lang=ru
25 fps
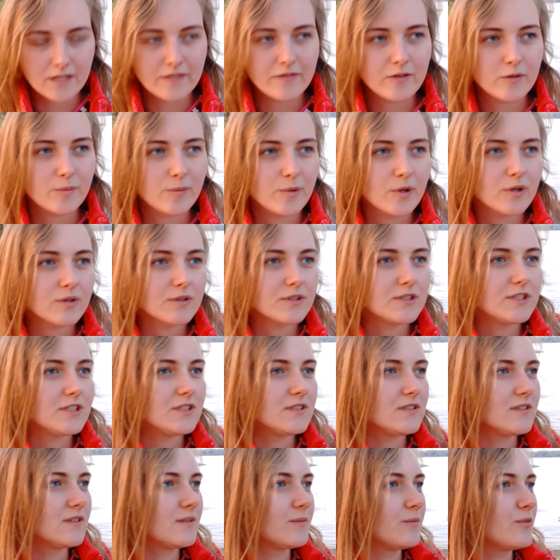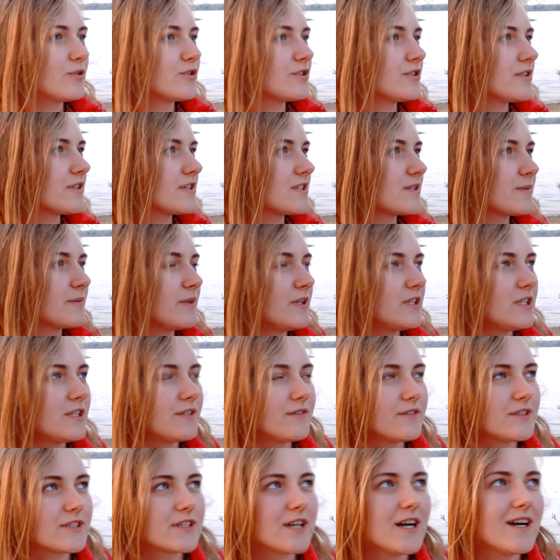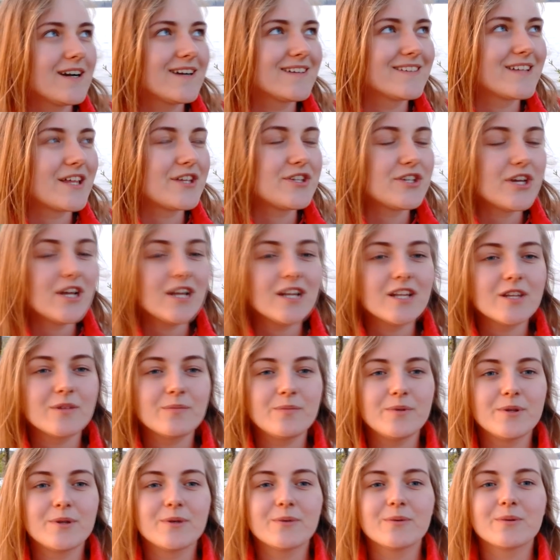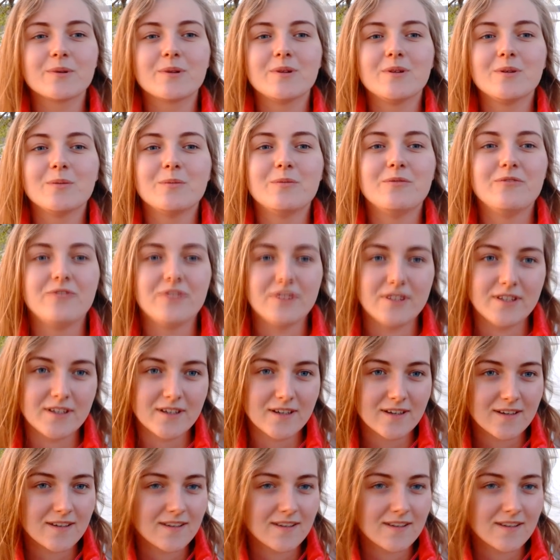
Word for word: И влюбленность э, можно рассматривать как начальный период любви,